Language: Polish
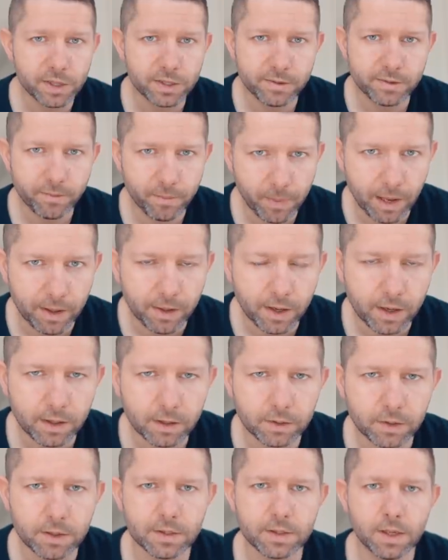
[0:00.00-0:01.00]
czas w
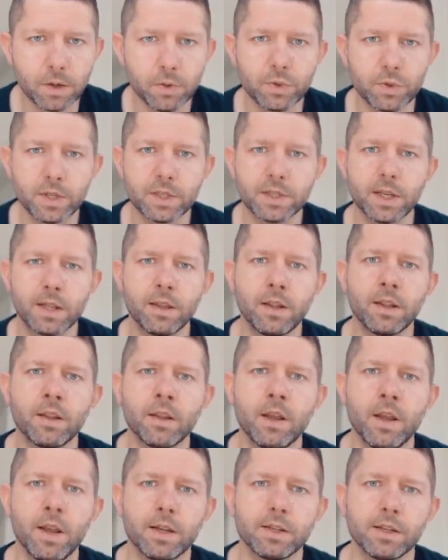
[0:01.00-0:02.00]
planach. To jest cały czas jeden
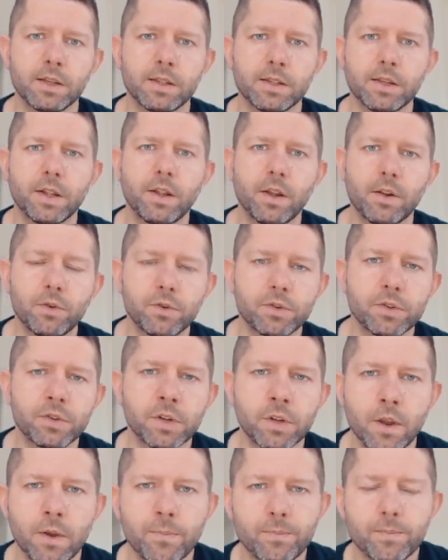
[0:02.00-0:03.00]
ze scenariuszy,
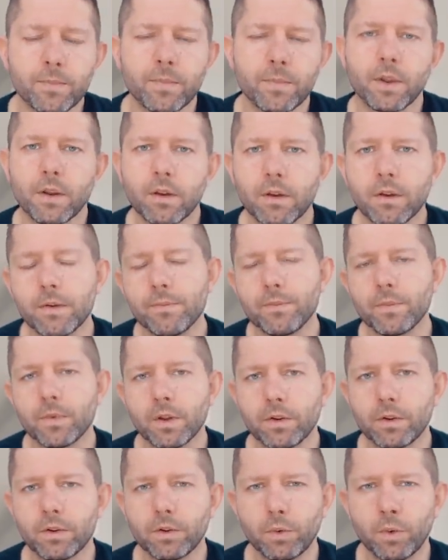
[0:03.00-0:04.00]
e,
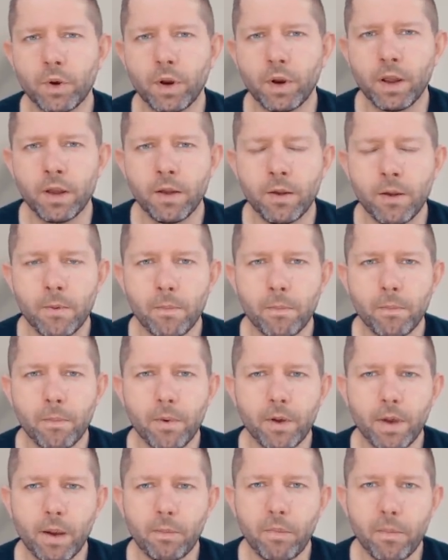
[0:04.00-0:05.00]
e, które
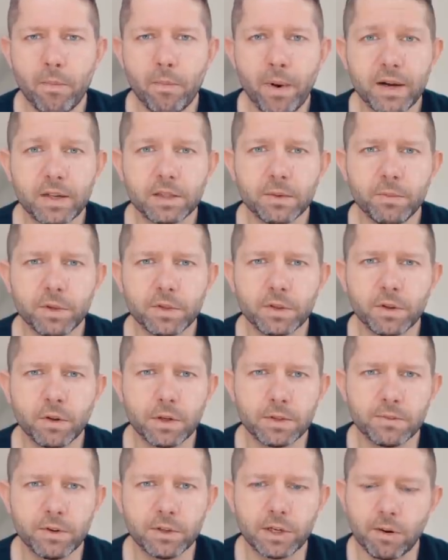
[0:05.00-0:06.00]
jakby bardzo mocno
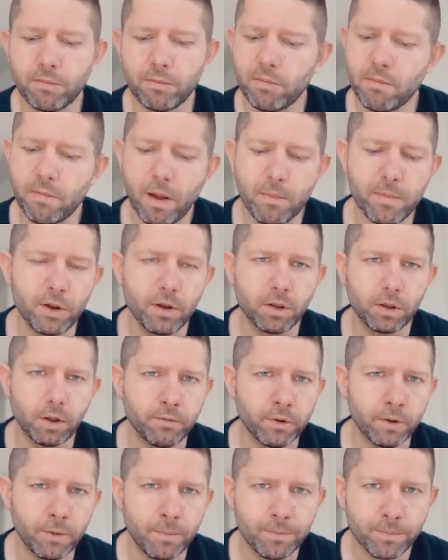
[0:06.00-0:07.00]
rozważamy. Mamy
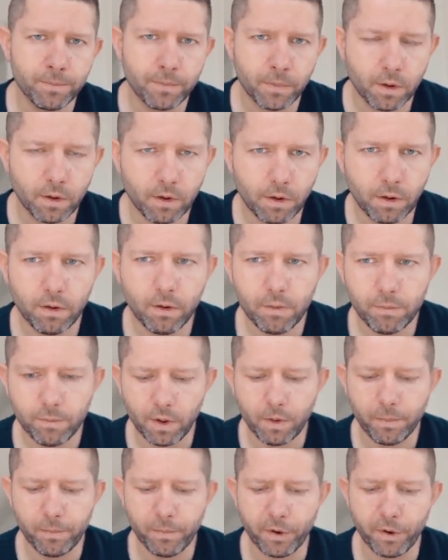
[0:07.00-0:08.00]
gotowy
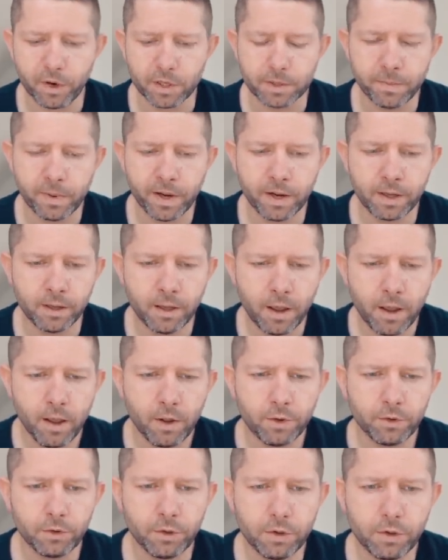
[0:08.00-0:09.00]
e, prospekt.
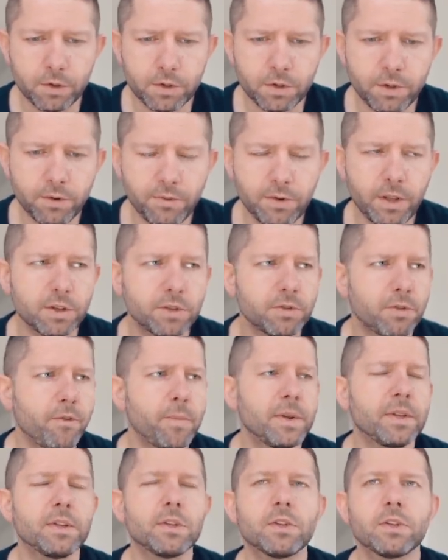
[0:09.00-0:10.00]
To, co się wydarzyło
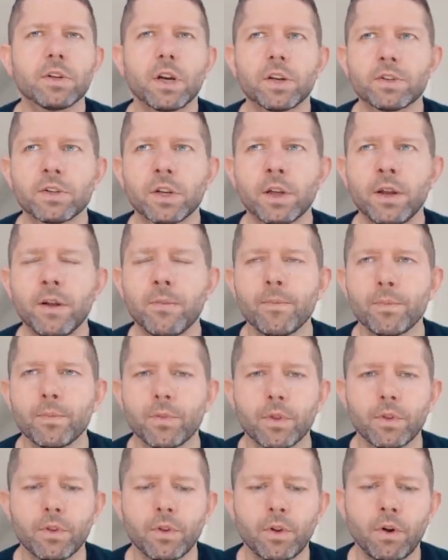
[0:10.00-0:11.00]
w międzyczasie,
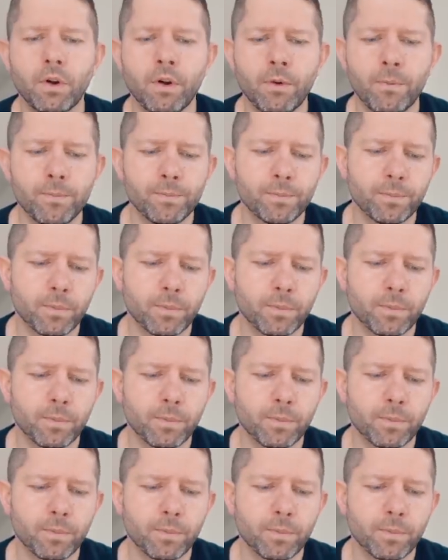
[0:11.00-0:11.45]
to